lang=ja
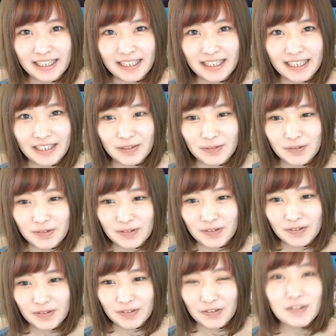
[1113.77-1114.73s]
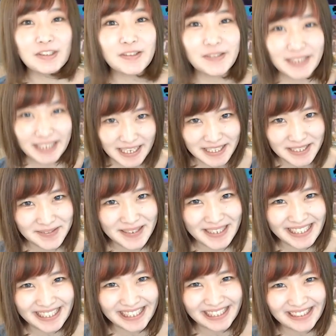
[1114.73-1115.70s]
あのー、よろしくお願いしま
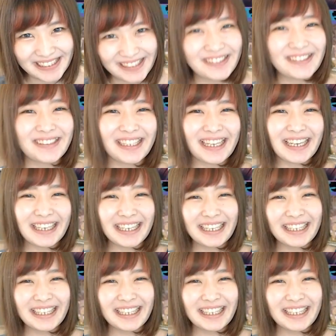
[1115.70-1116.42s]
すということで